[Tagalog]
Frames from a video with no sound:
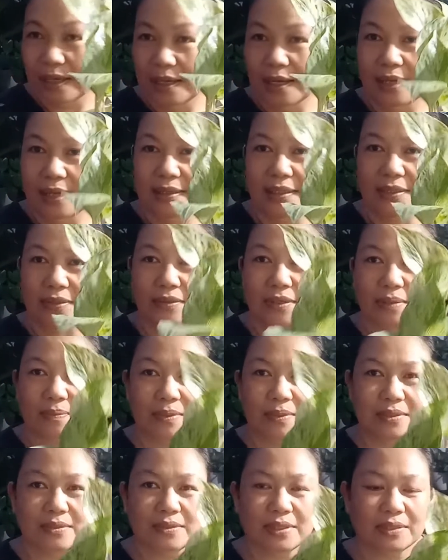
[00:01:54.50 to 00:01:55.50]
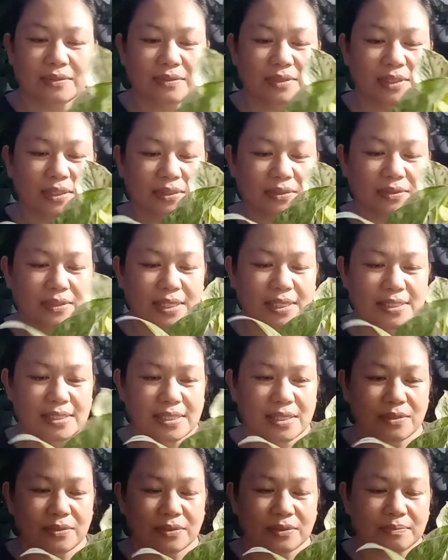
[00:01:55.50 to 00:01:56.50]
at ito naman yung ano nito guys,
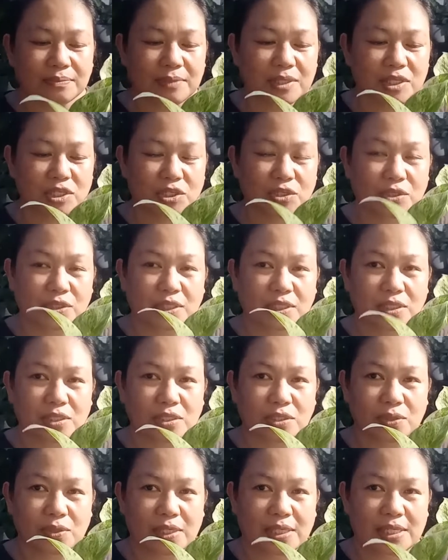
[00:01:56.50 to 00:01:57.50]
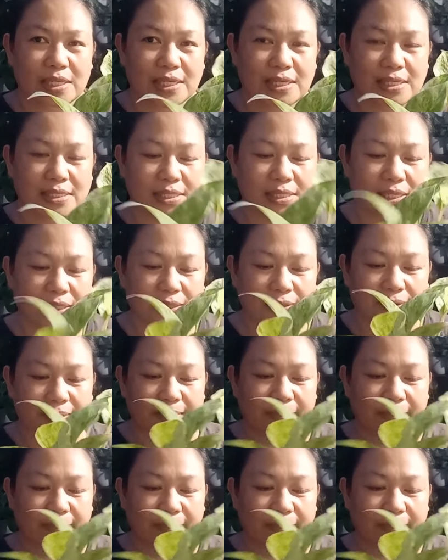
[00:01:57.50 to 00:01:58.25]
yung mixture ng soil na is ano,